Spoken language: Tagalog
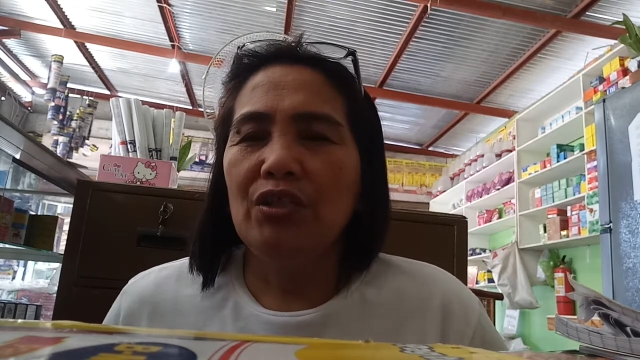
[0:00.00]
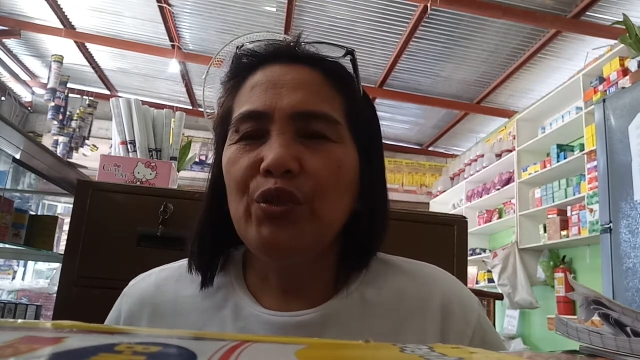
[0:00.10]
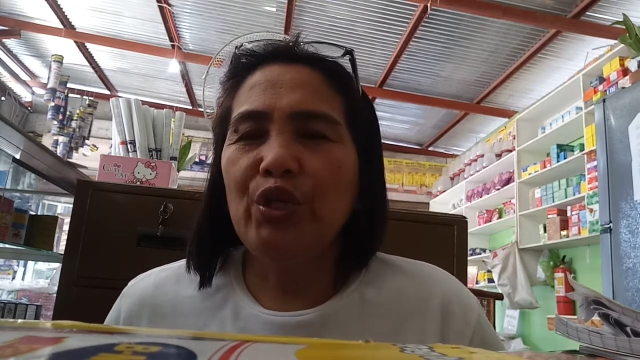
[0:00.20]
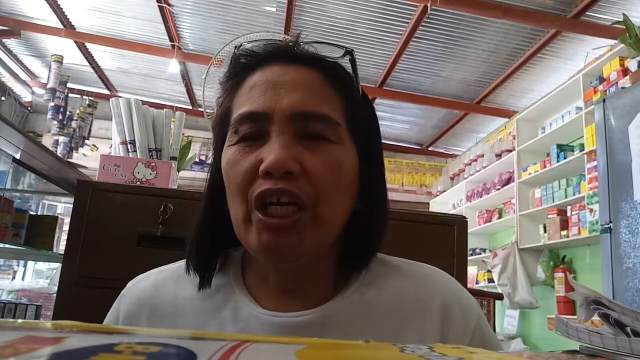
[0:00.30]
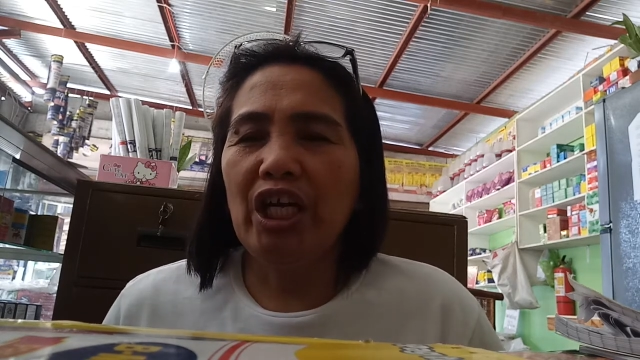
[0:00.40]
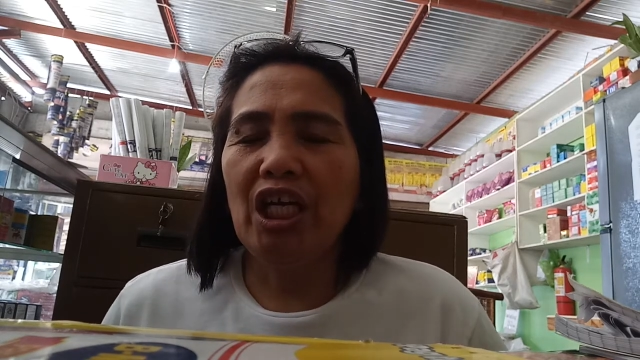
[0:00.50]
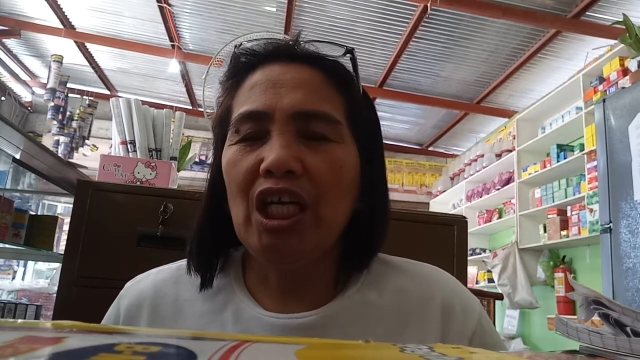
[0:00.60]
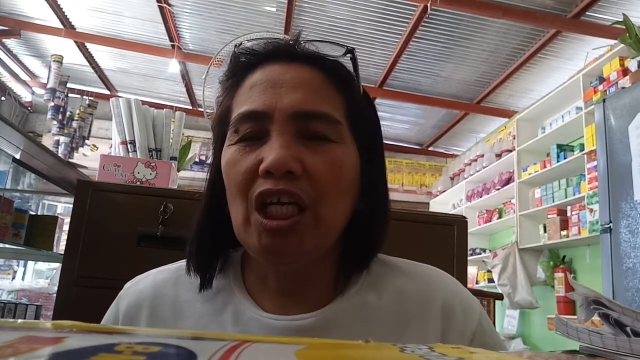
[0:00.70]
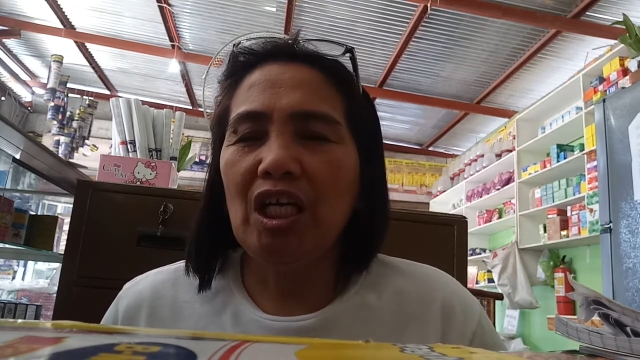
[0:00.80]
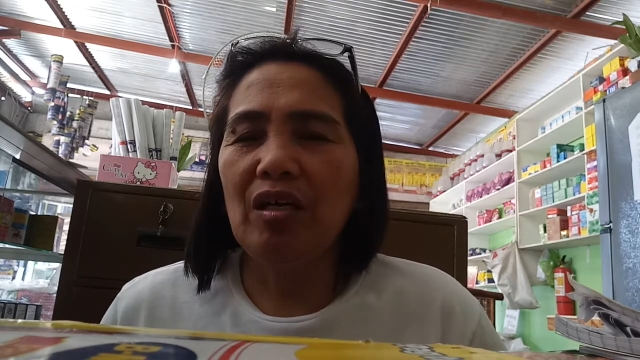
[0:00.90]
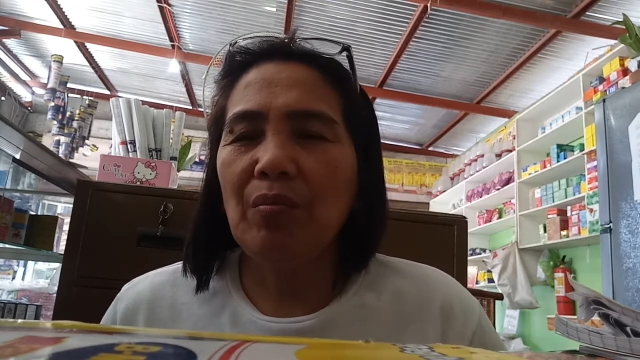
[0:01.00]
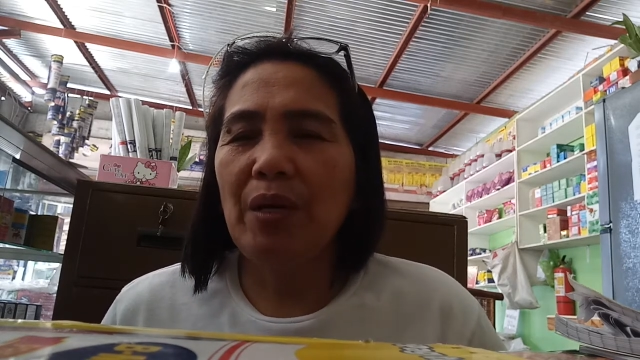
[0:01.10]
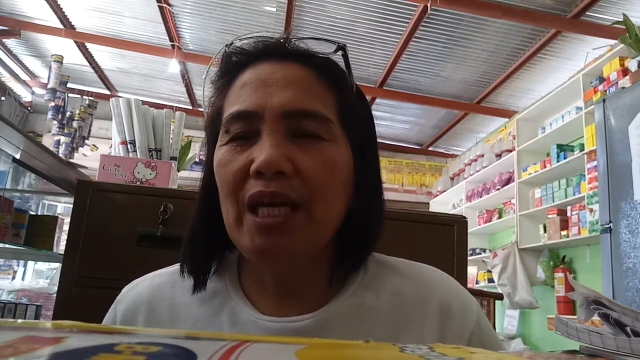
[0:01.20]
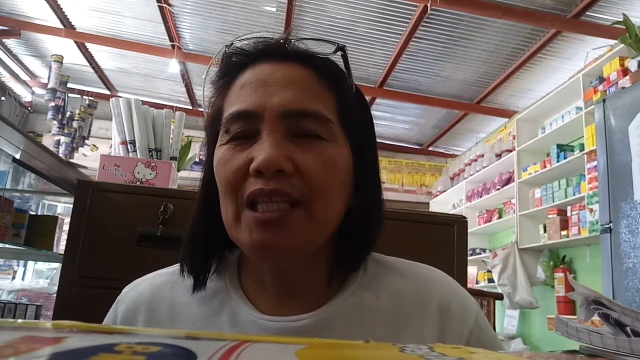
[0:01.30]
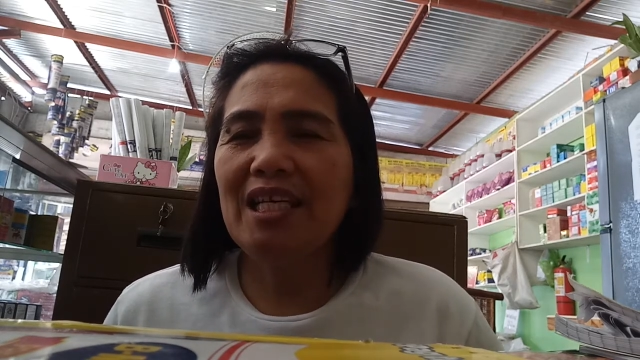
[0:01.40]
New Year.
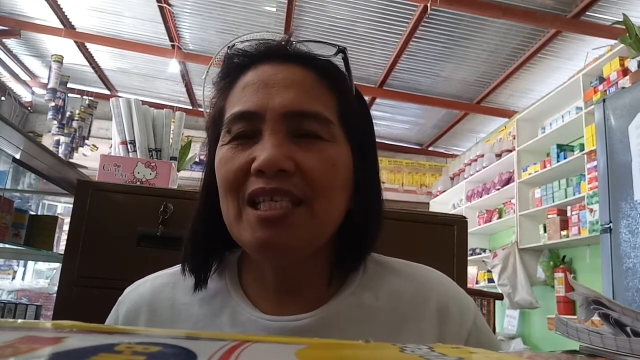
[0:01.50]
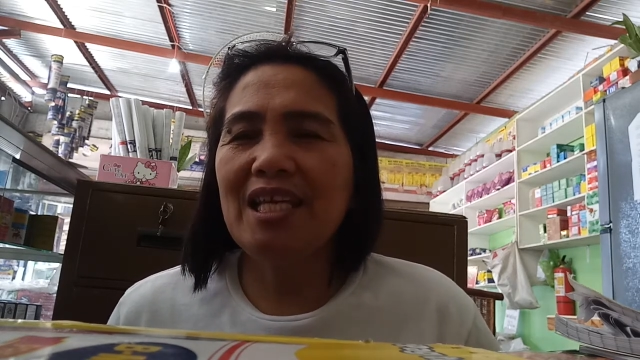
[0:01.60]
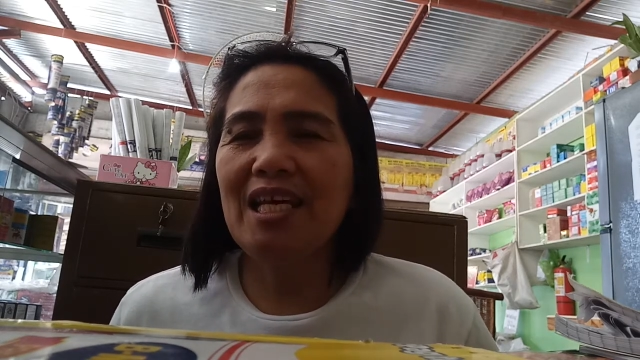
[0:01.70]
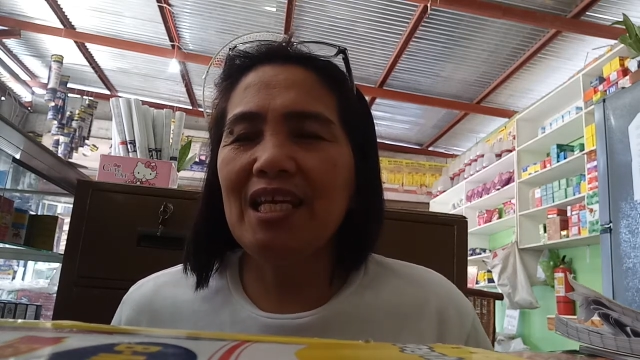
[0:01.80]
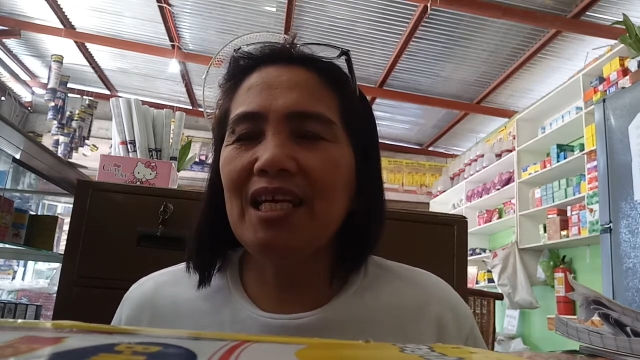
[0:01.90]
Bayad na sila